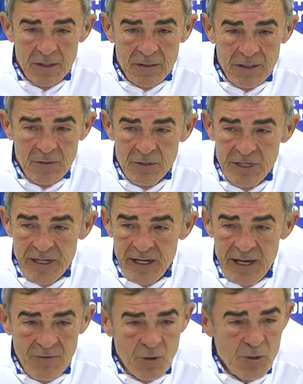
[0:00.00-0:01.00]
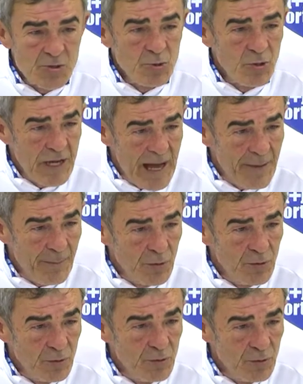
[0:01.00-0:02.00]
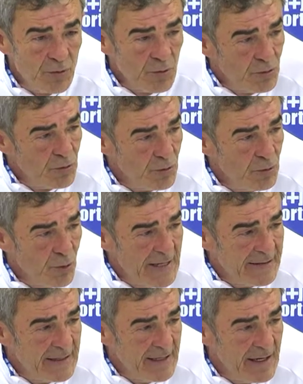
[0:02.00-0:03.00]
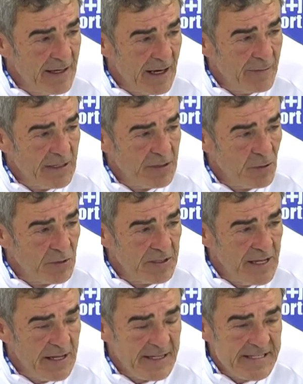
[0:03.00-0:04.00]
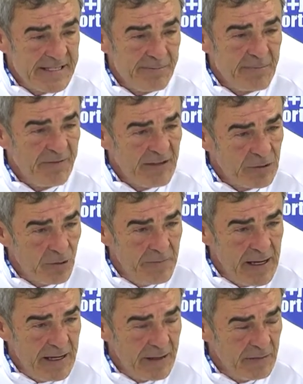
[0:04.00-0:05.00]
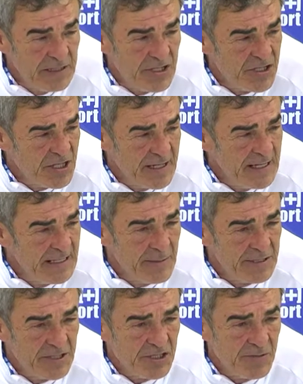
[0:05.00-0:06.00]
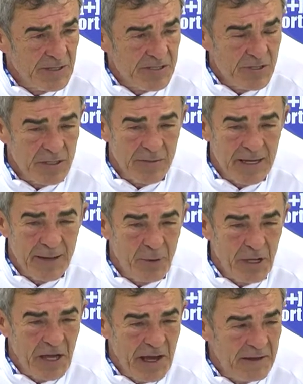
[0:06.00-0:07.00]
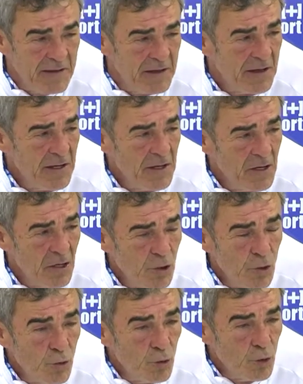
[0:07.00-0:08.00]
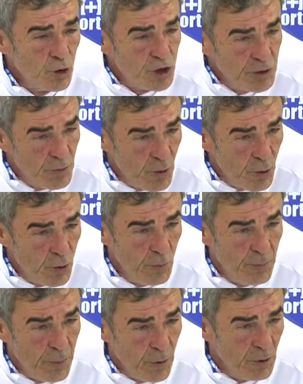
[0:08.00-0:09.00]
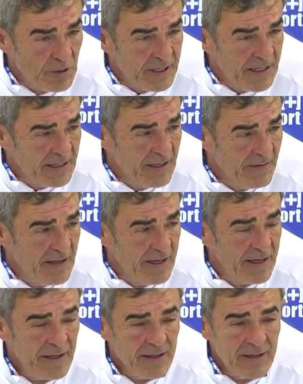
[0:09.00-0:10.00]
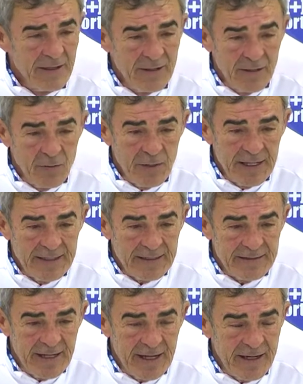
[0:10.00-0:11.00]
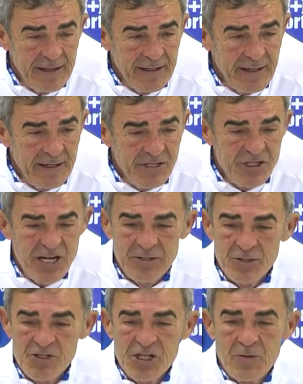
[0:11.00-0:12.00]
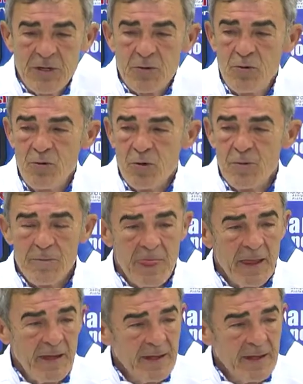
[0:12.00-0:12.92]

Devo dire che il lavoro sul campo durante gli allenamenti quotidiani è sempre fatto bene, quindi c'è grande partecipazione, perché poi è anche un ottimo gruppo oltre ad avere qualità tecniche. Certo c'è qualcuno